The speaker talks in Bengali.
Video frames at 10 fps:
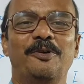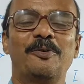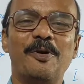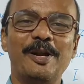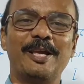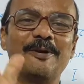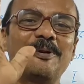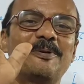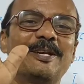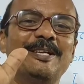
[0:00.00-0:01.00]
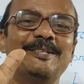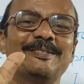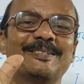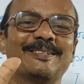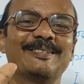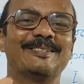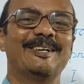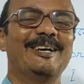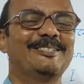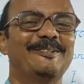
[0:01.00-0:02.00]
গুড মর্নিং এভরিবাডি
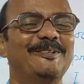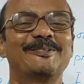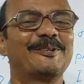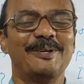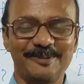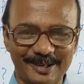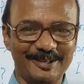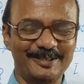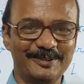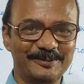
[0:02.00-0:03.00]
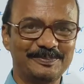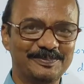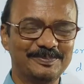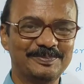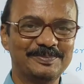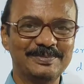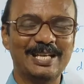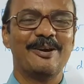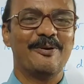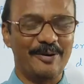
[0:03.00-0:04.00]
আশা করি সবাই ভালো আছো
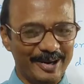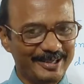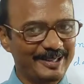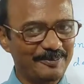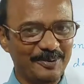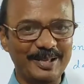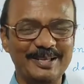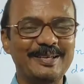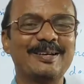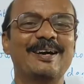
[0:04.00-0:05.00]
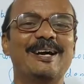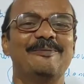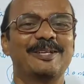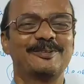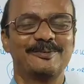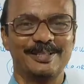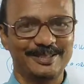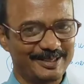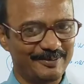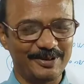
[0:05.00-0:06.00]
অনেক দিন পরে আবার তোমাদের
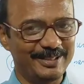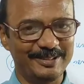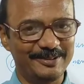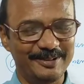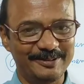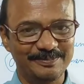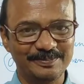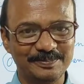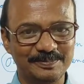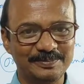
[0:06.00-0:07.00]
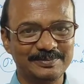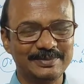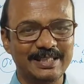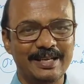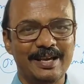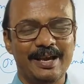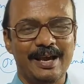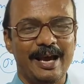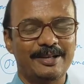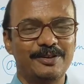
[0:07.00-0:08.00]
সামনে হাজির হলাম
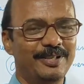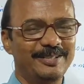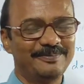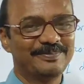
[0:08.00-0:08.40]
অ্যাকচুয়ালি